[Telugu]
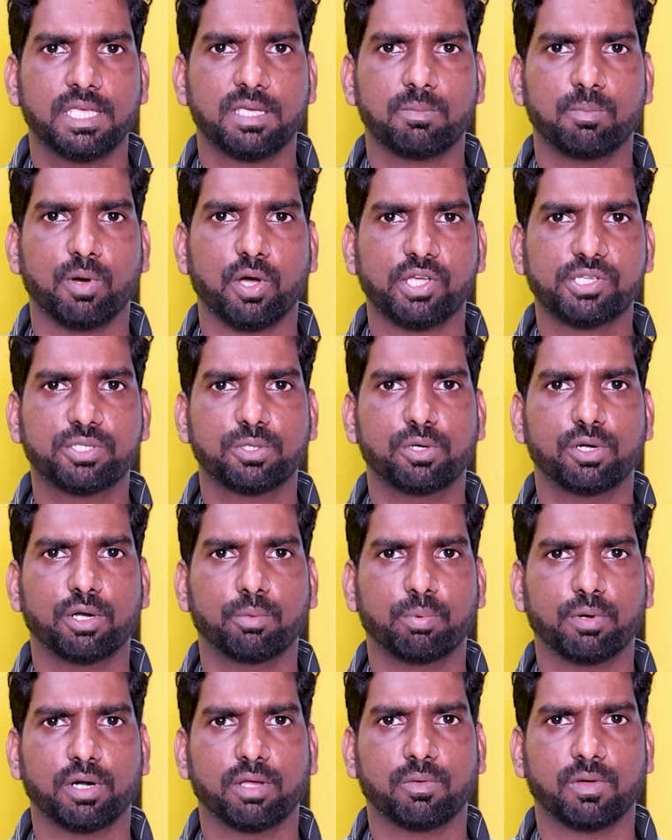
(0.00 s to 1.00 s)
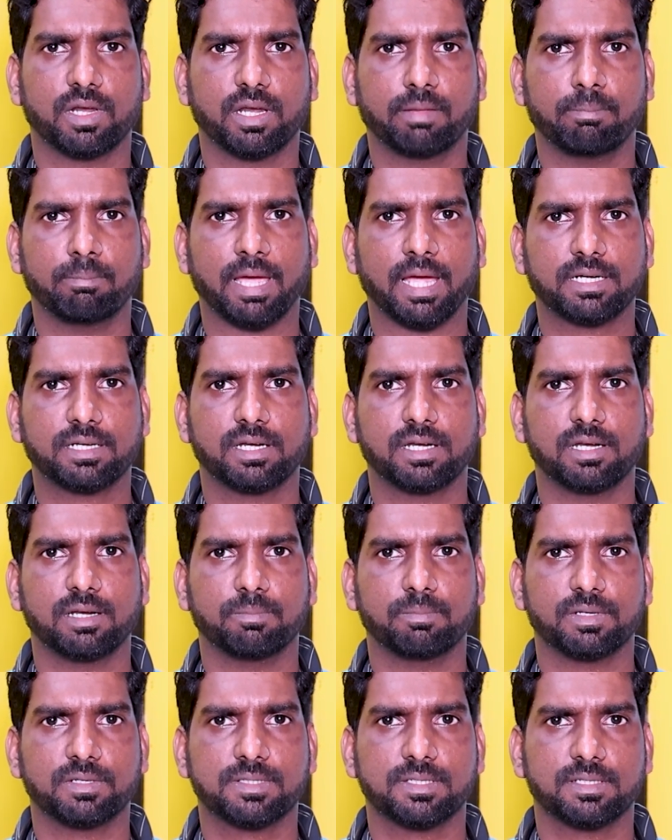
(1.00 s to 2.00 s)
ఈ మాయిశ్చర్ ఉండిపోవడం వల్ల బ్యాక్టీరియల్
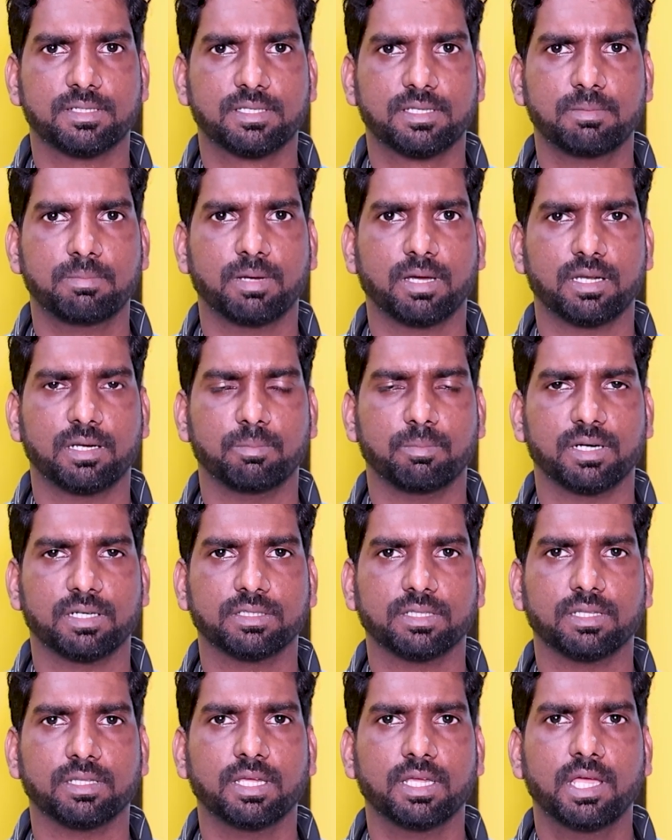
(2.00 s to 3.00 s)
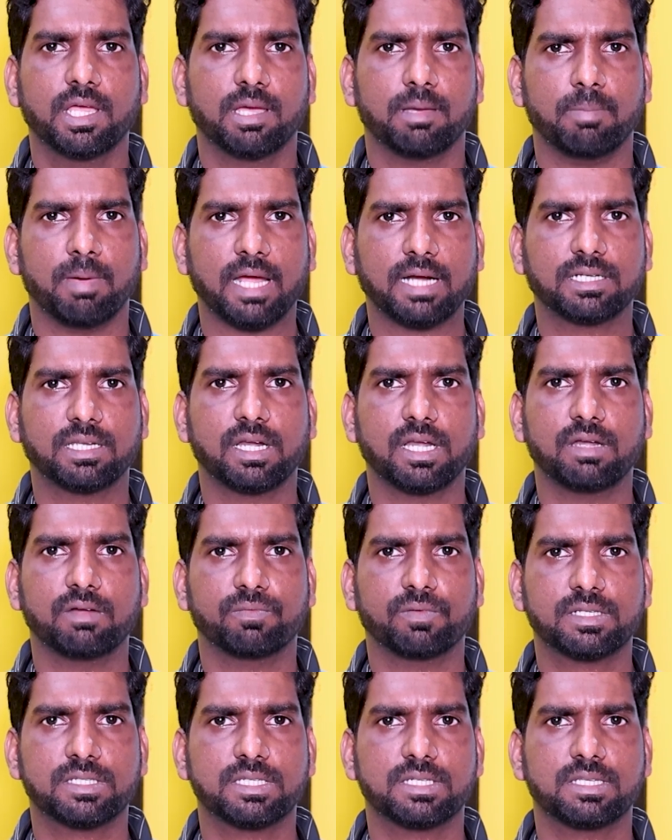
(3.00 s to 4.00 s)
ఇన్ఫెక్షన్స్కి బారిన పడుతుంది బ్యాక్టీరియల్
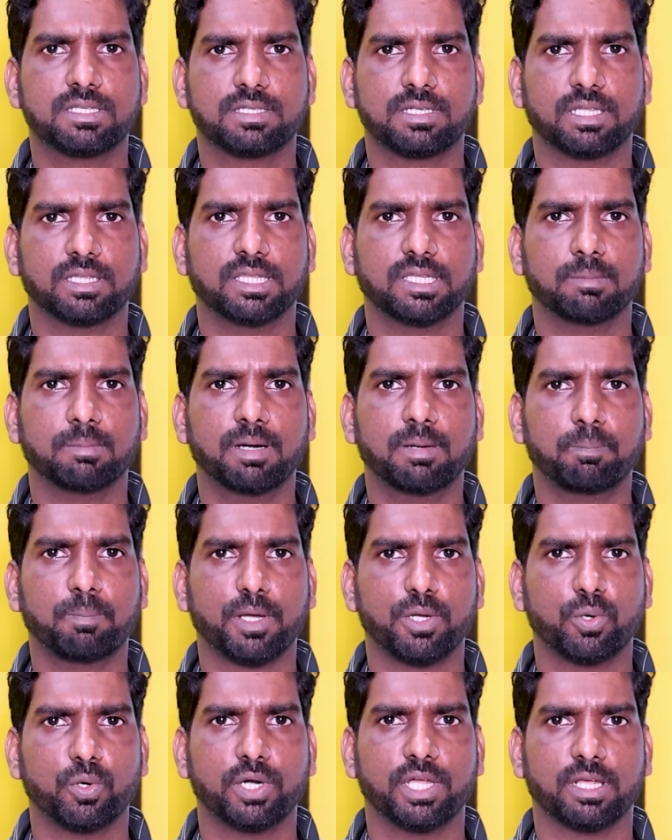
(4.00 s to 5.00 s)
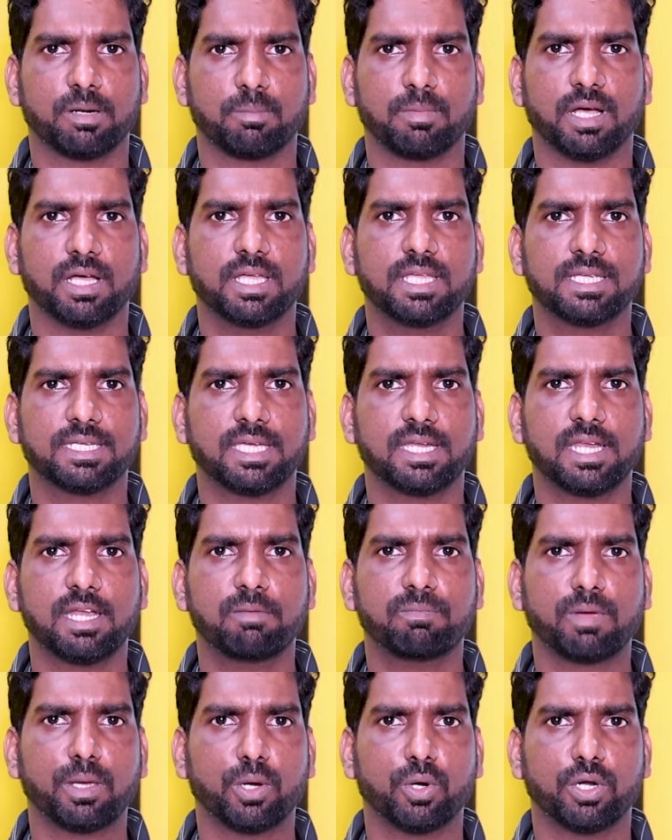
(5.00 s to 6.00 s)
ఇన్ఫెక్షన్ ఈజ్ నథింగ్ బట్ పయోడర్మా
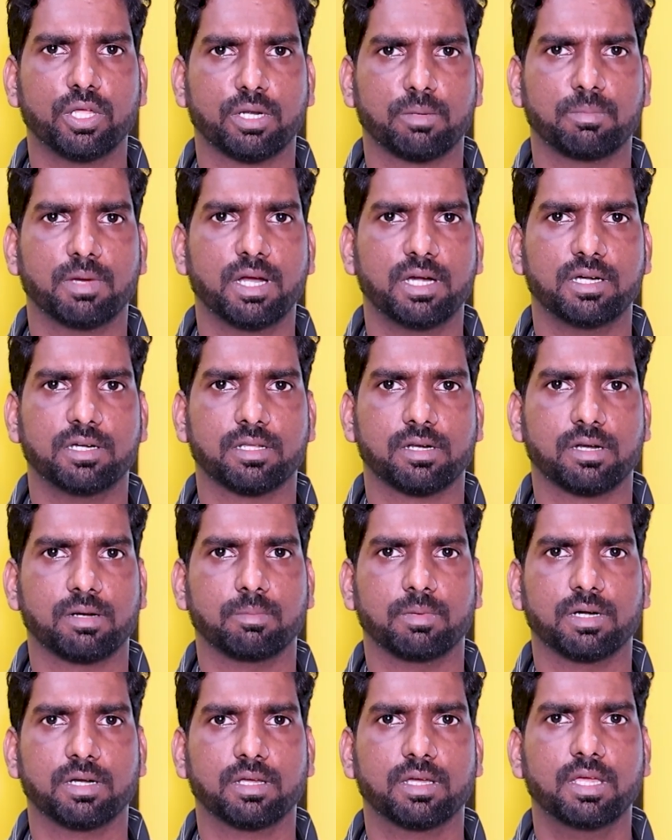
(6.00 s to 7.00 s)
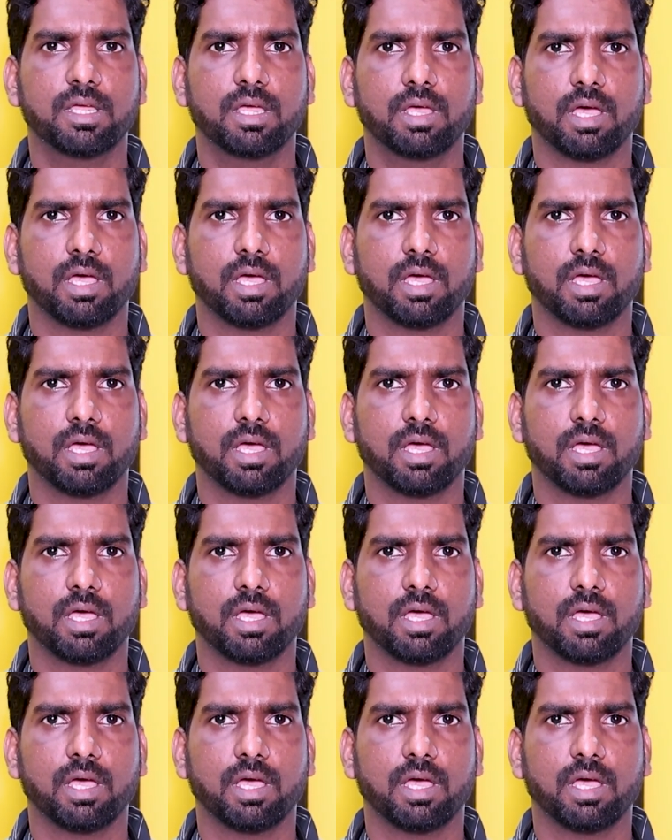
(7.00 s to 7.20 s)
కెనైన్ పయోడర్మా అంటారు అనమాట